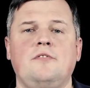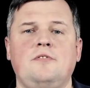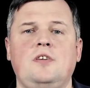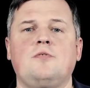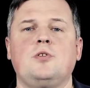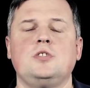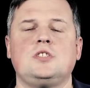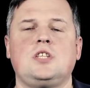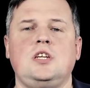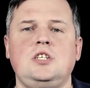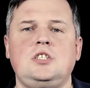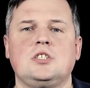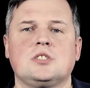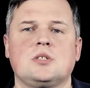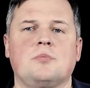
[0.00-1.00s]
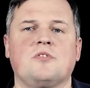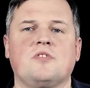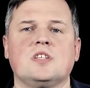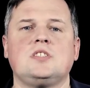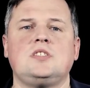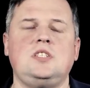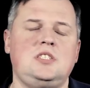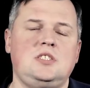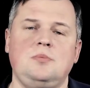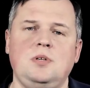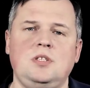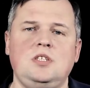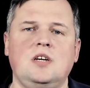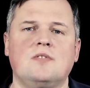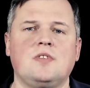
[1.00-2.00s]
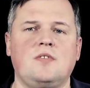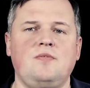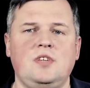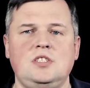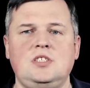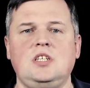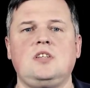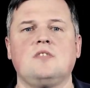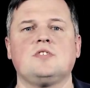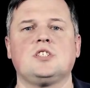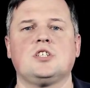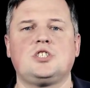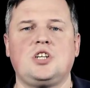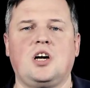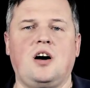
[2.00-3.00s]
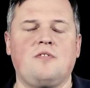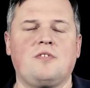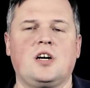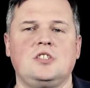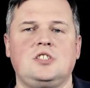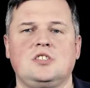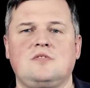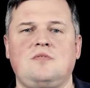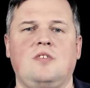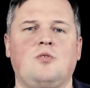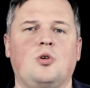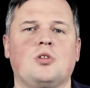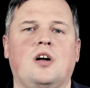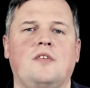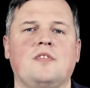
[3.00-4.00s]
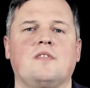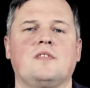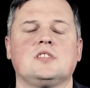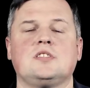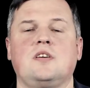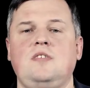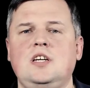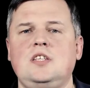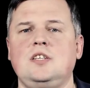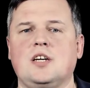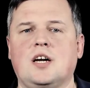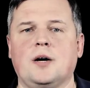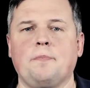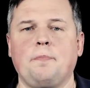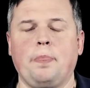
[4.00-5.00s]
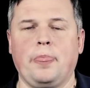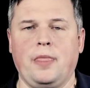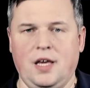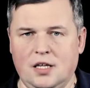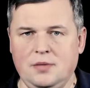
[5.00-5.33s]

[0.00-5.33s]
в его историческом 27-дневном визите в США в качестве его главного советника и